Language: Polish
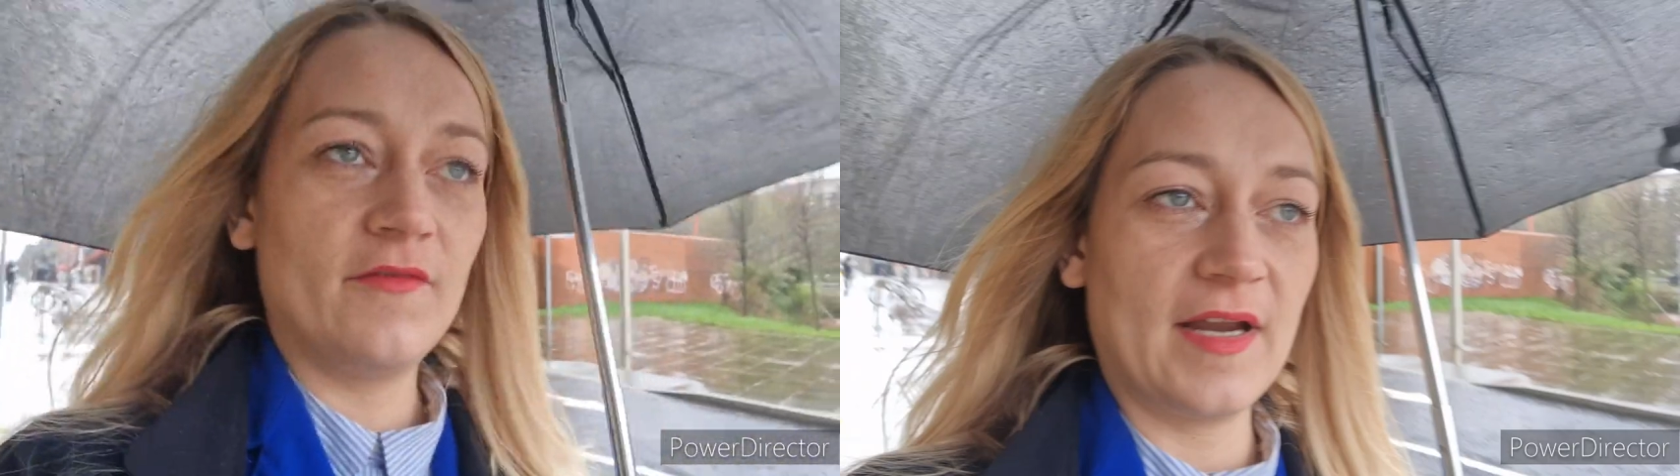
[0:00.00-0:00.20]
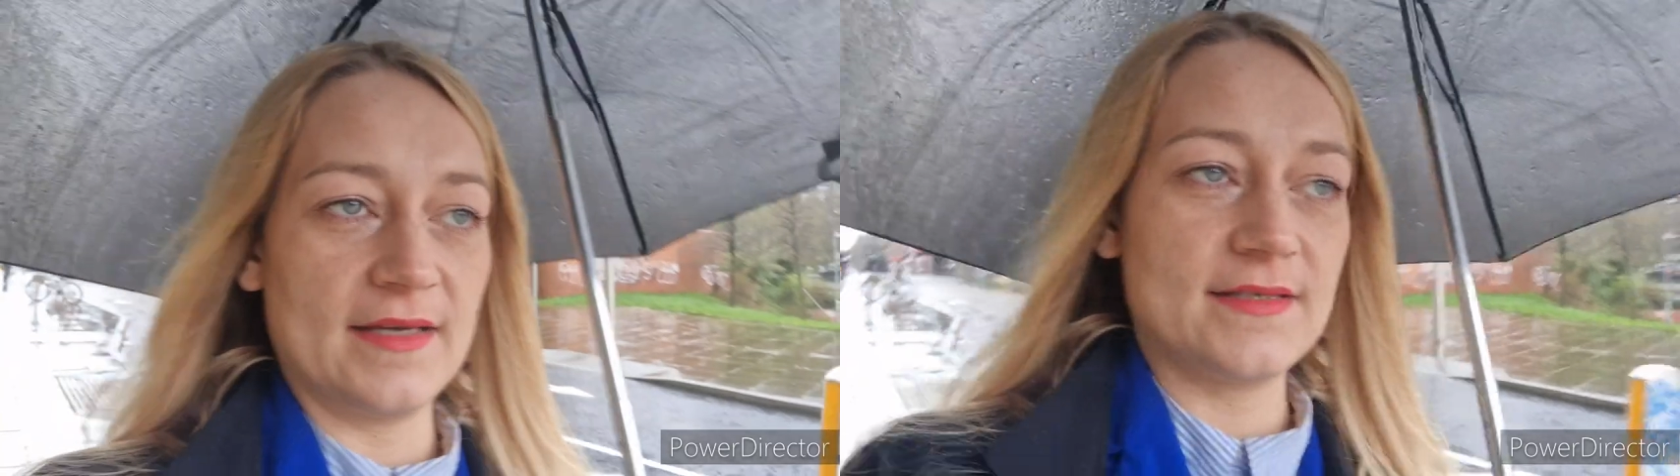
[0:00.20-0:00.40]

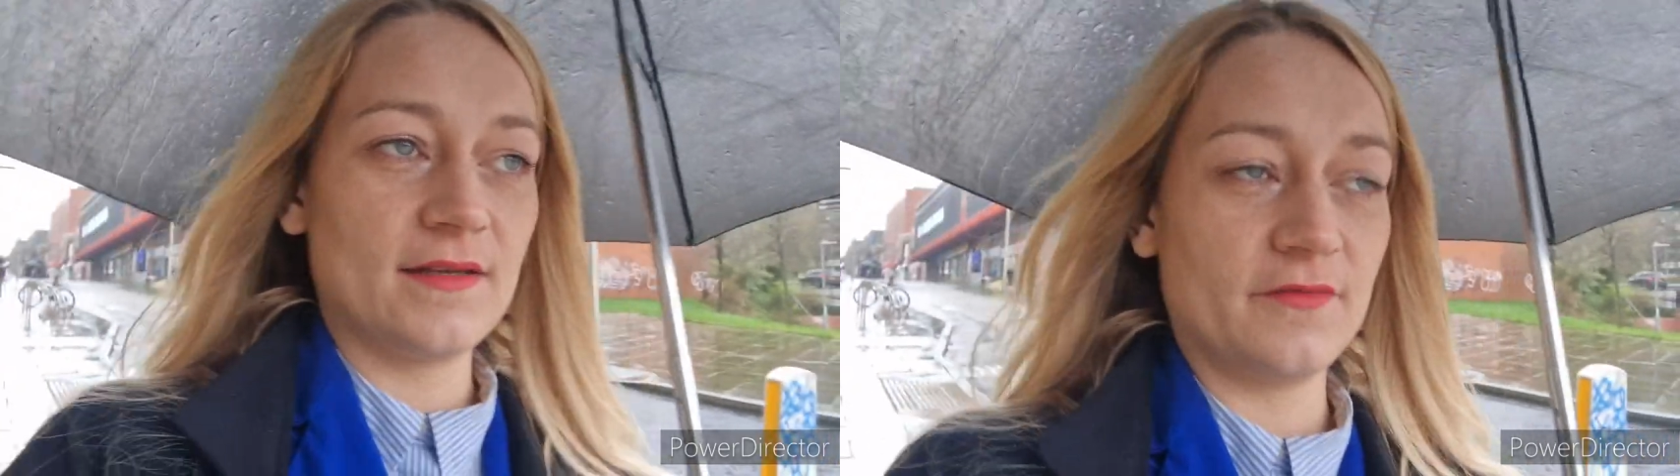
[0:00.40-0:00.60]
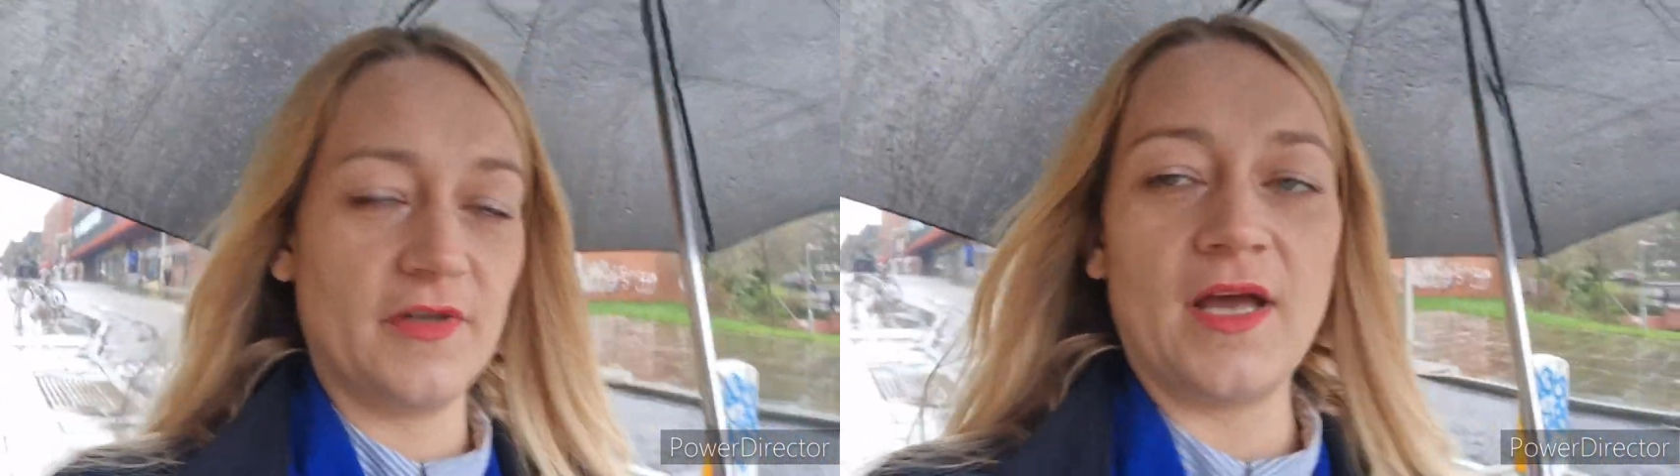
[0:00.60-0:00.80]
w
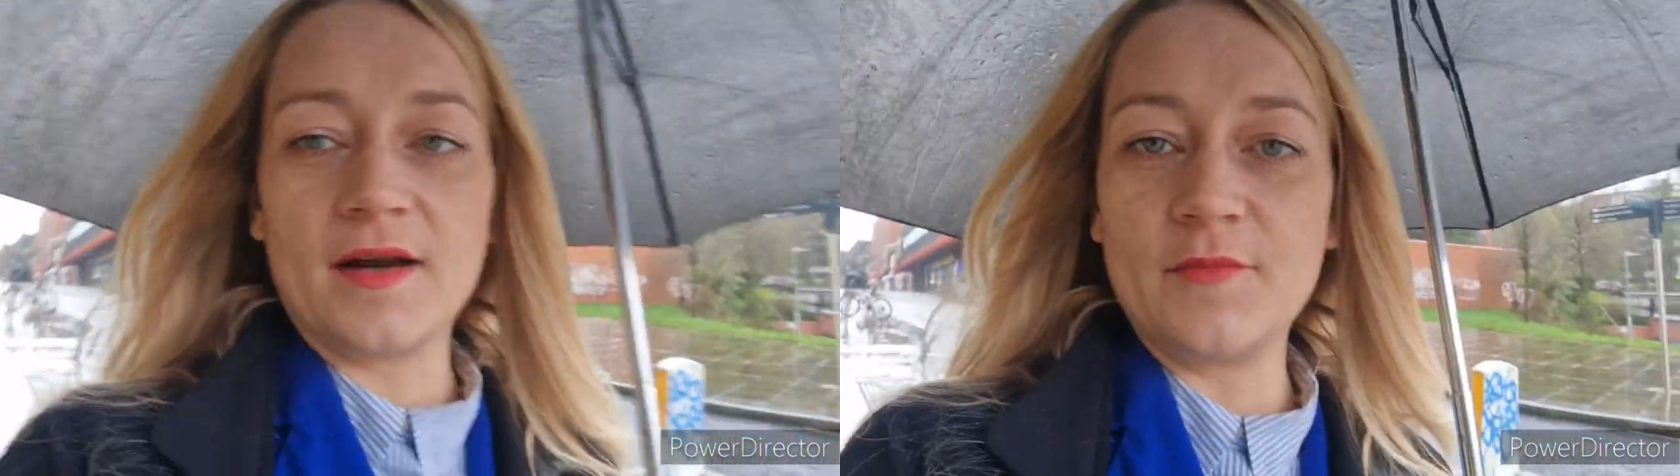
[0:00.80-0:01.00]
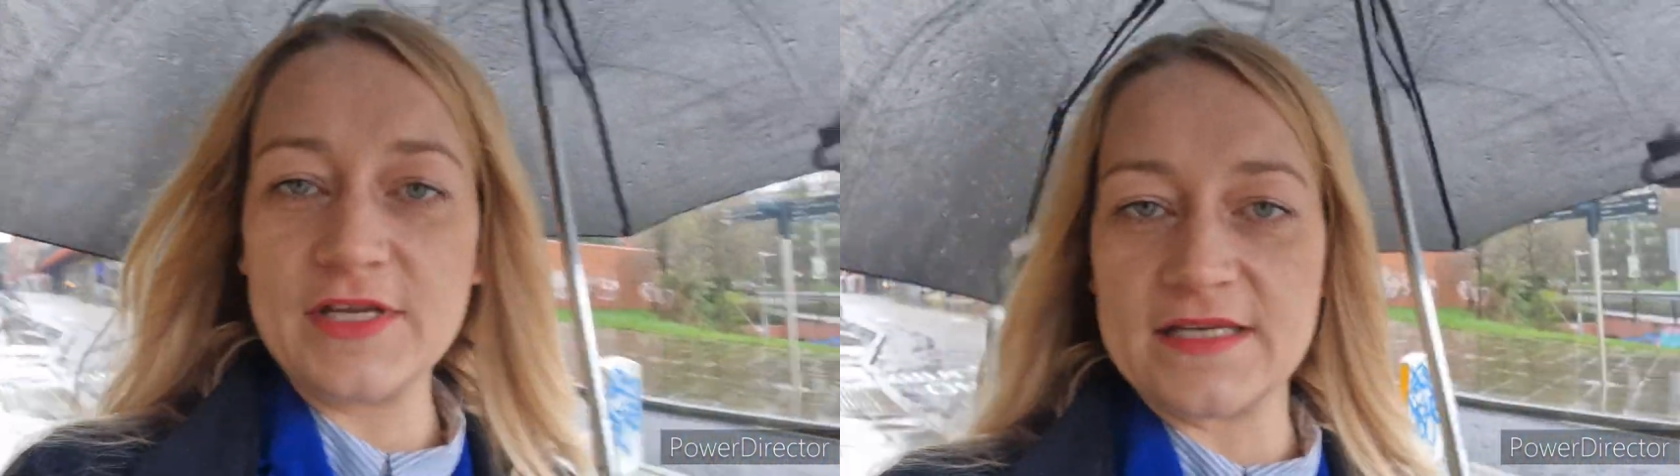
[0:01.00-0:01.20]
Gateshead
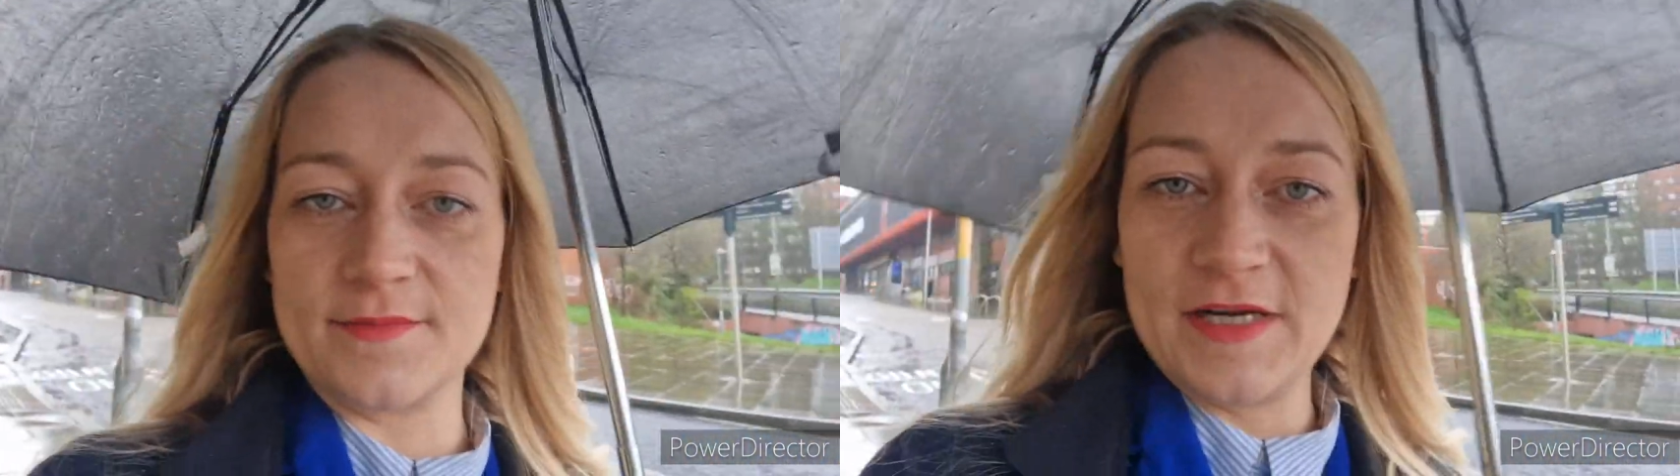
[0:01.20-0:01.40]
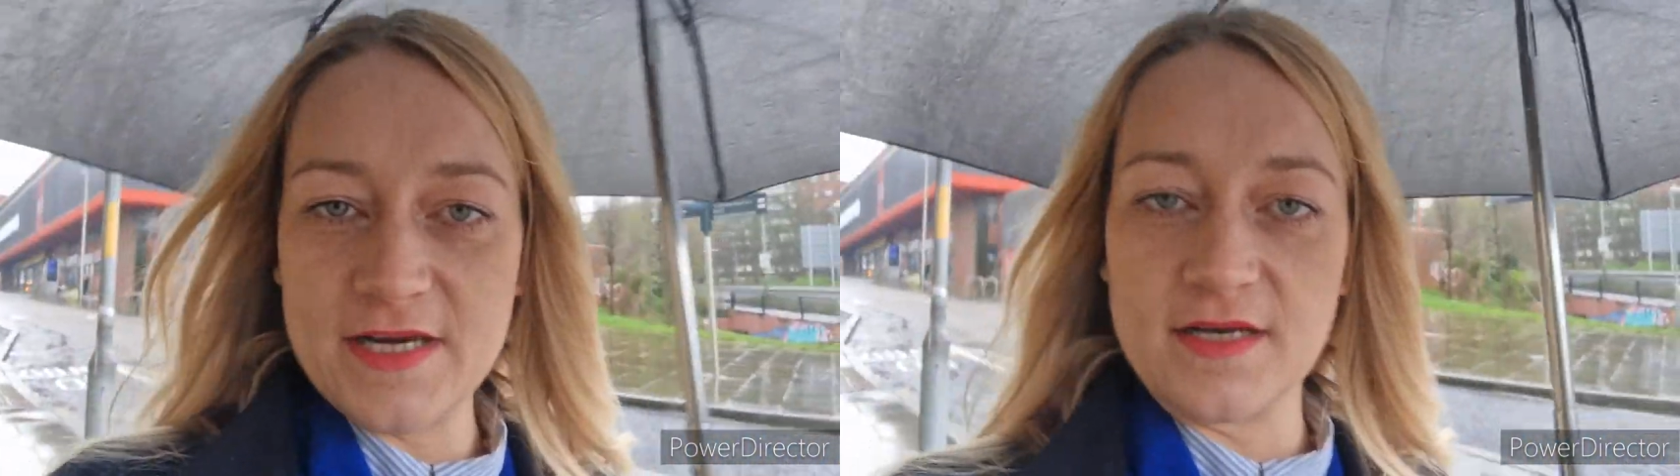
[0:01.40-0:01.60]
Philharmonia
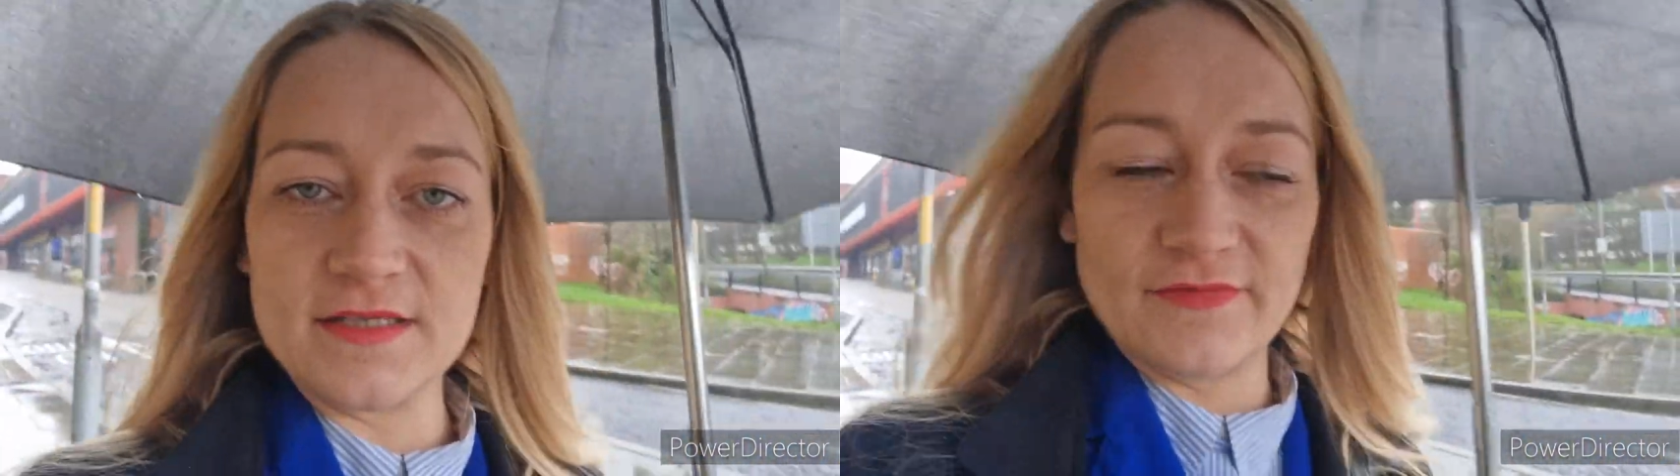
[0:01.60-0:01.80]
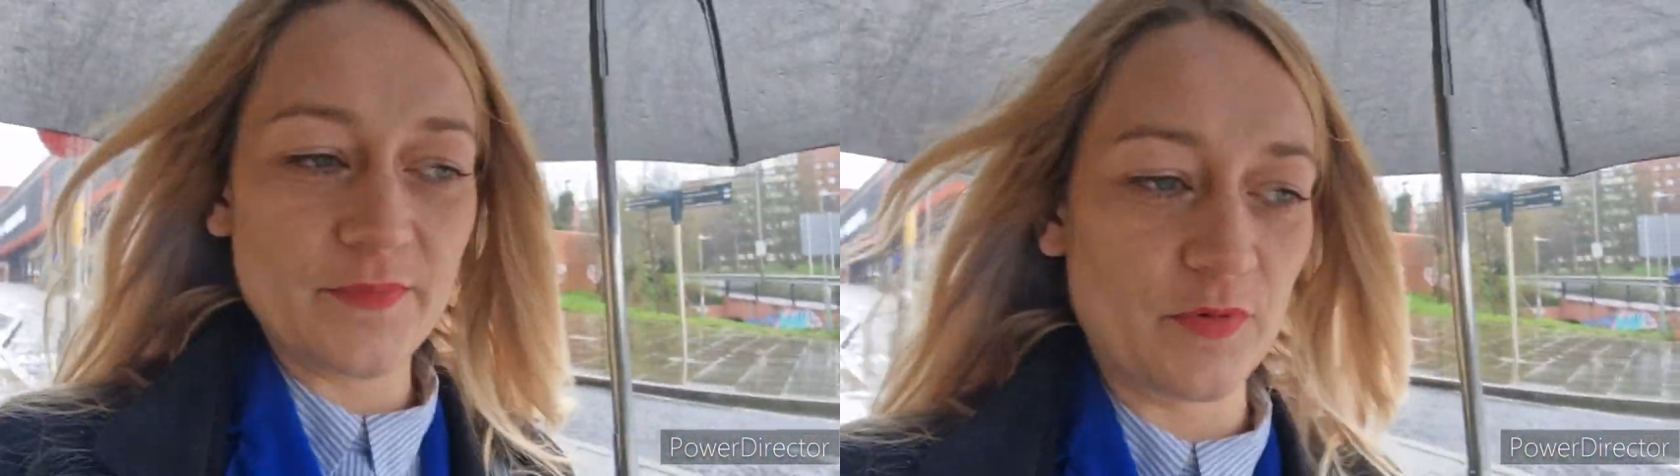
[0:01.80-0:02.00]
zmienia nazwę,